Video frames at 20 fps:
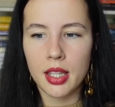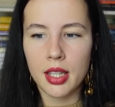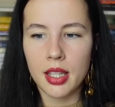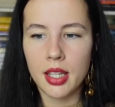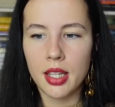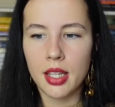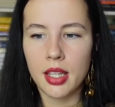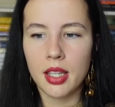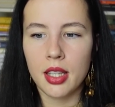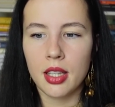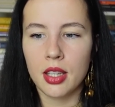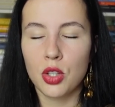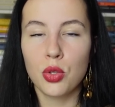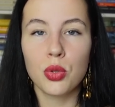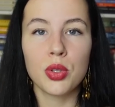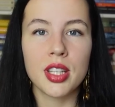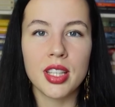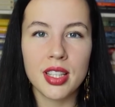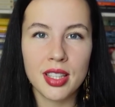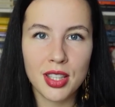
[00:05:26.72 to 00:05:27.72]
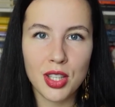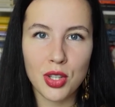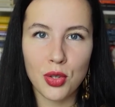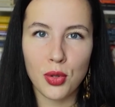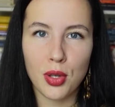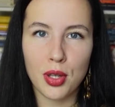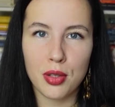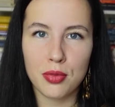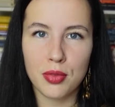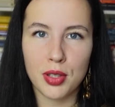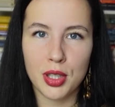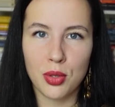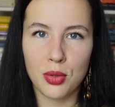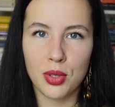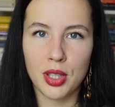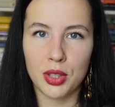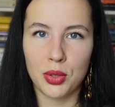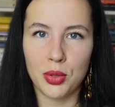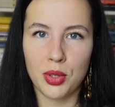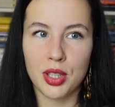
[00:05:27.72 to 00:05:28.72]
и других героев,
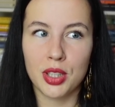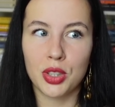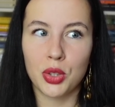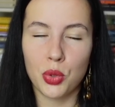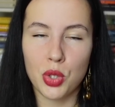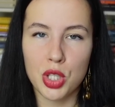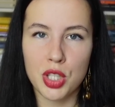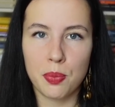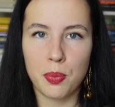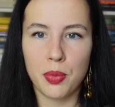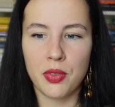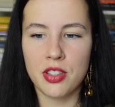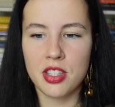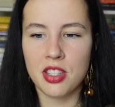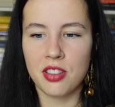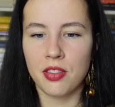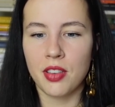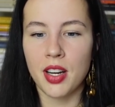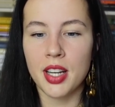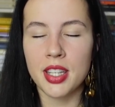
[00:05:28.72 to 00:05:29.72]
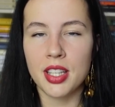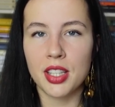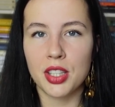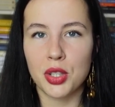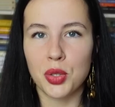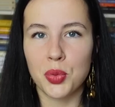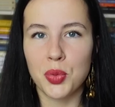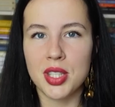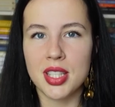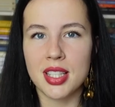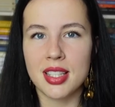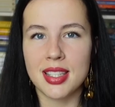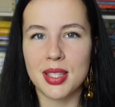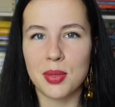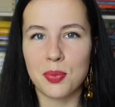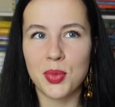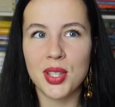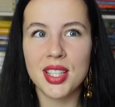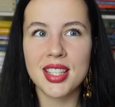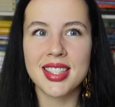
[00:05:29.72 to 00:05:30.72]
вокруг которых тоже повествование
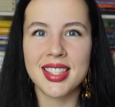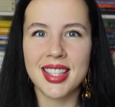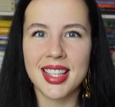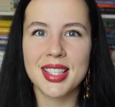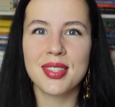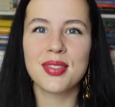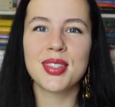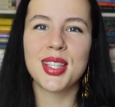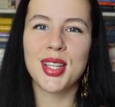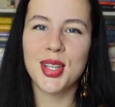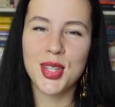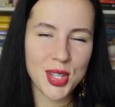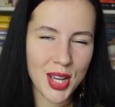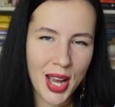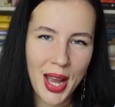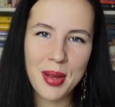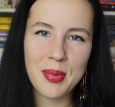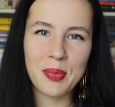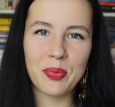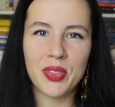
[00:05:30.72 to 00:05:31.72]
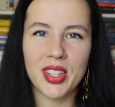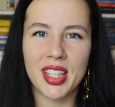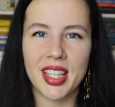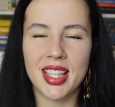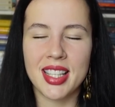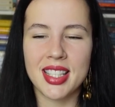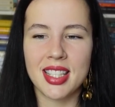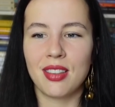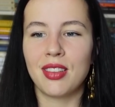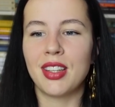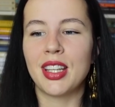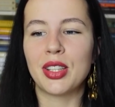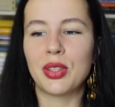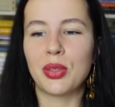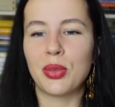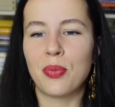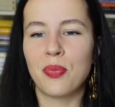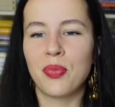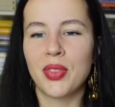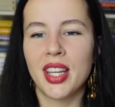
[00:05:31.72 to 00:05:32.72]
крутится. Мы здесь встречаем
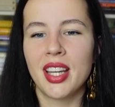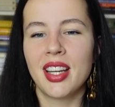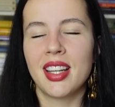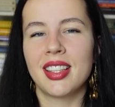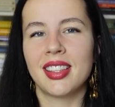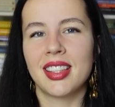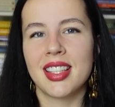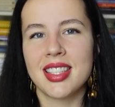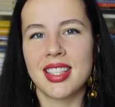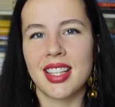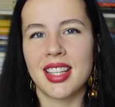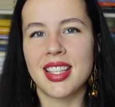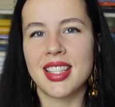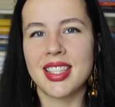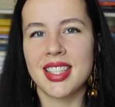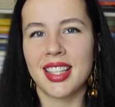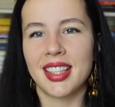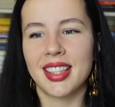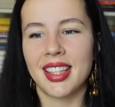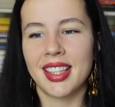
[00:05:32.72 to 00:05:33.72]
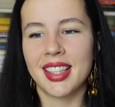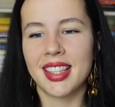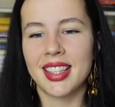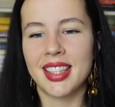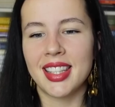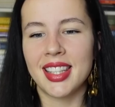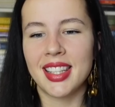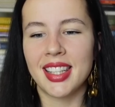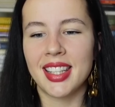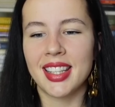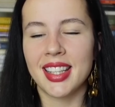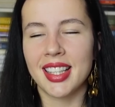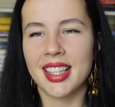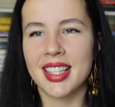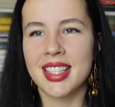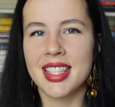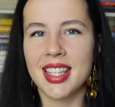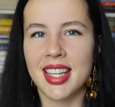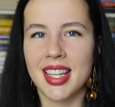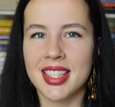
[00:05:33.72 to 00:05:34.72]
Елизавету на страницах этой книги. И так
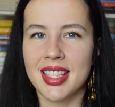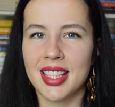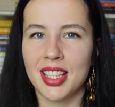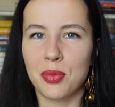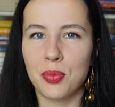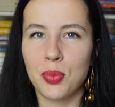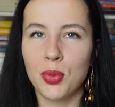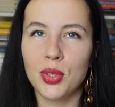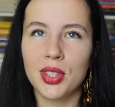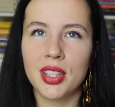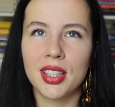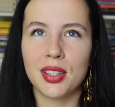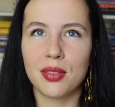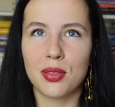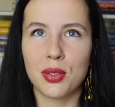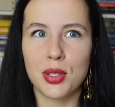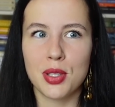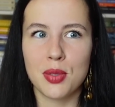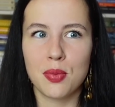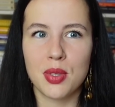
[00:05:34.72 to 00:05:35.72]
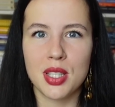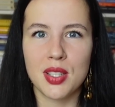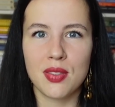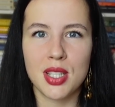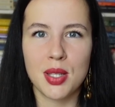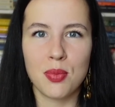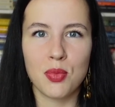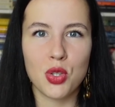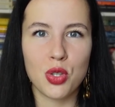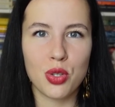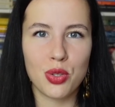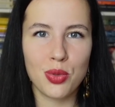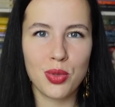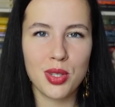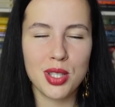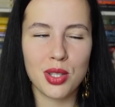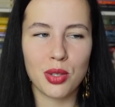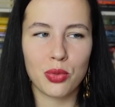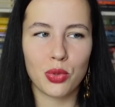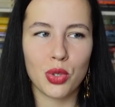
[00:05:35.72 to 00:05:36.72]
интересно это подано, вроде бы совсем
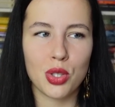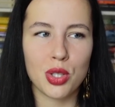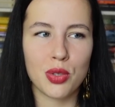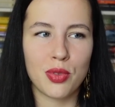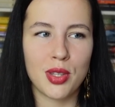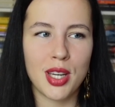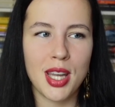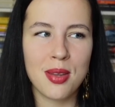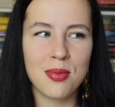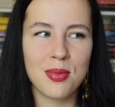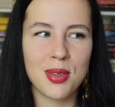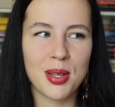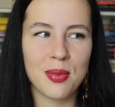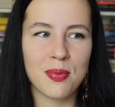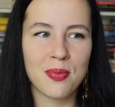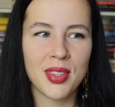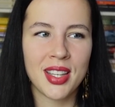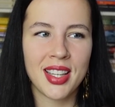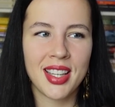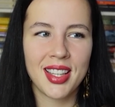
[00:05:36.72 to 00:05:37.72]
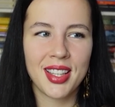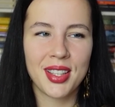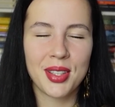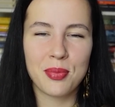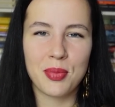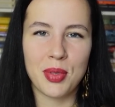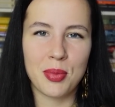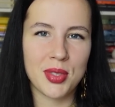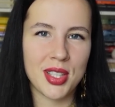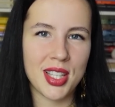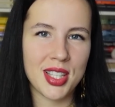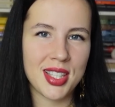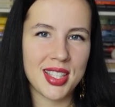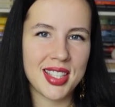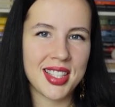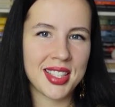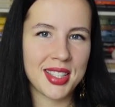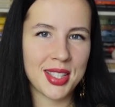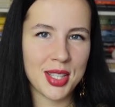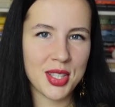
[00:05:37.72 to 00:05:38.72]
чуть-чуть, но в то же время, прям, знаете,
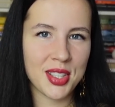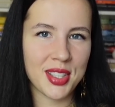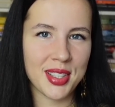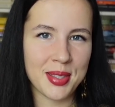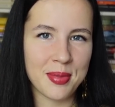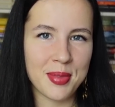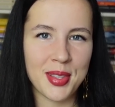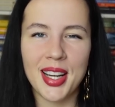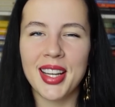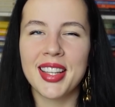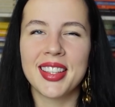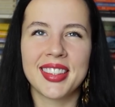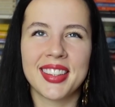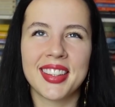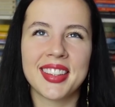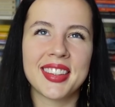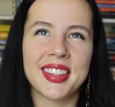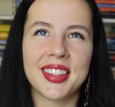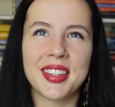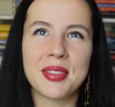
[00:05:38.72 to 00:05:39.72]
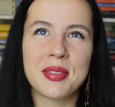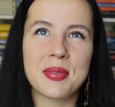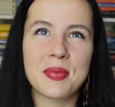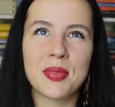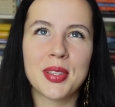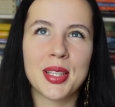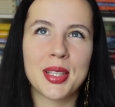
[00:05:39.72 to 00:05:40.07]
сердечко замирает как-то